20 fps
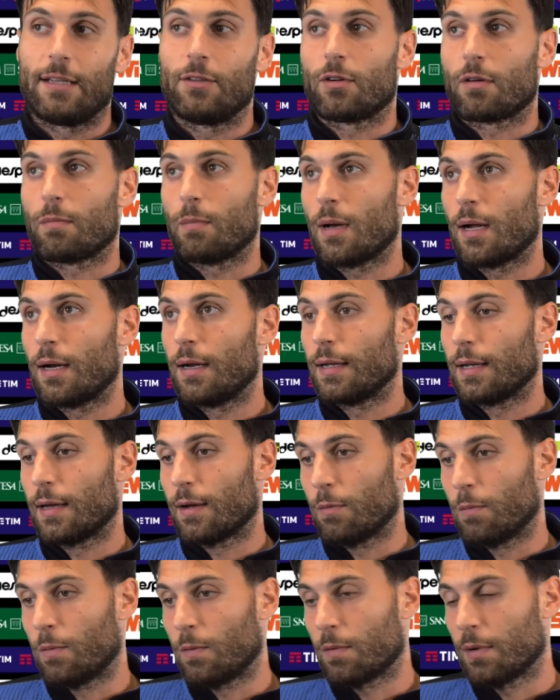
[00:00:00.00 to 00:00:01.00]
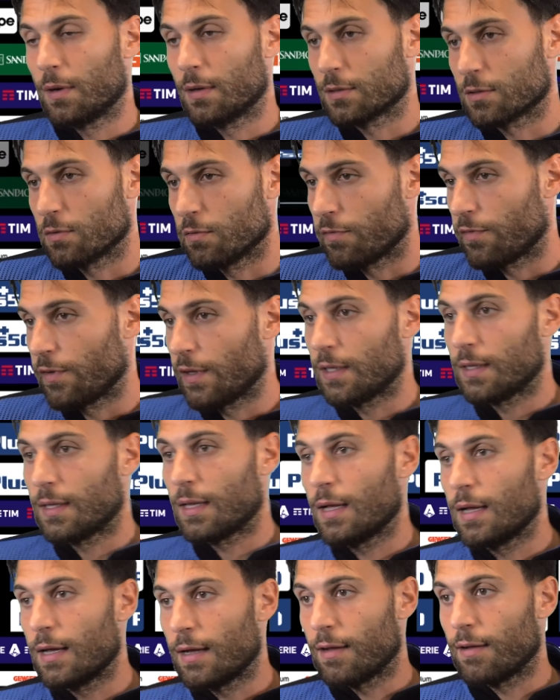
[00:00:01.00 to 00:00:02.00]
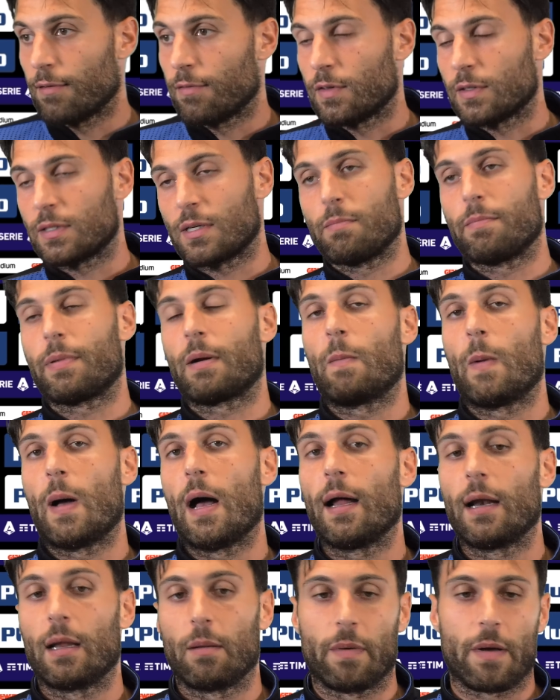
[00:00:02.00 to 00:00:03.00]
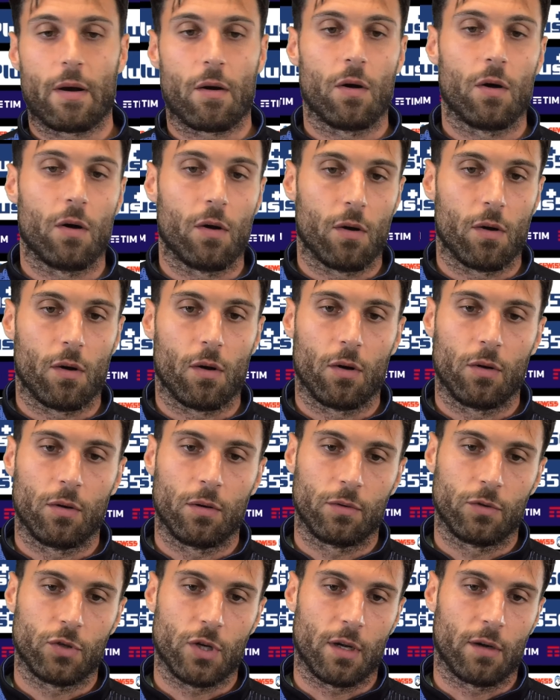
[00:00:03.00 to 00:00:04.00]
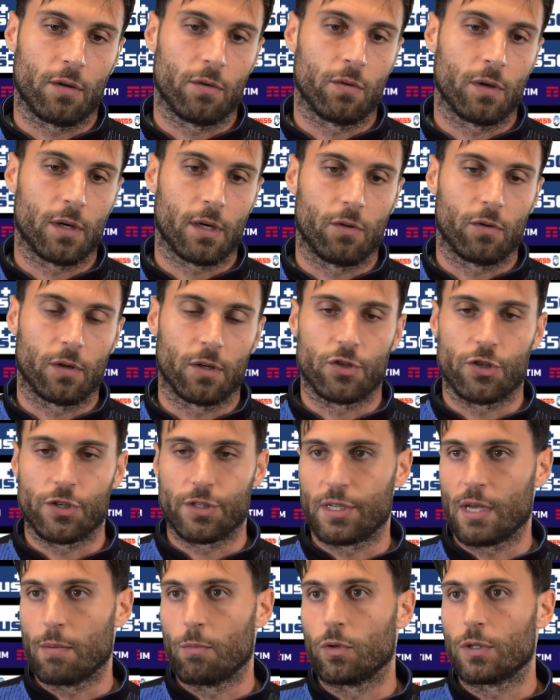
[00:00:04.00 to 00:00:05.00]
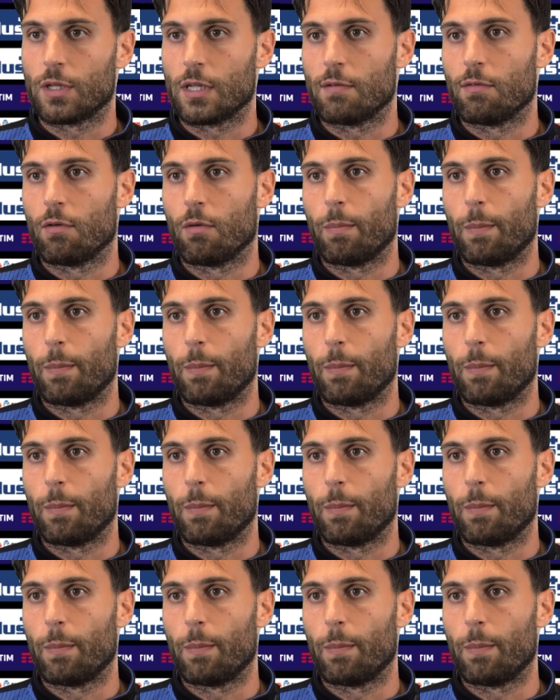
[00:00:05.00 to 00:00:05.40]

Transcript: è normale che comunque una sconfitta fa sempre male, però cioè, non credo che ci sia motivo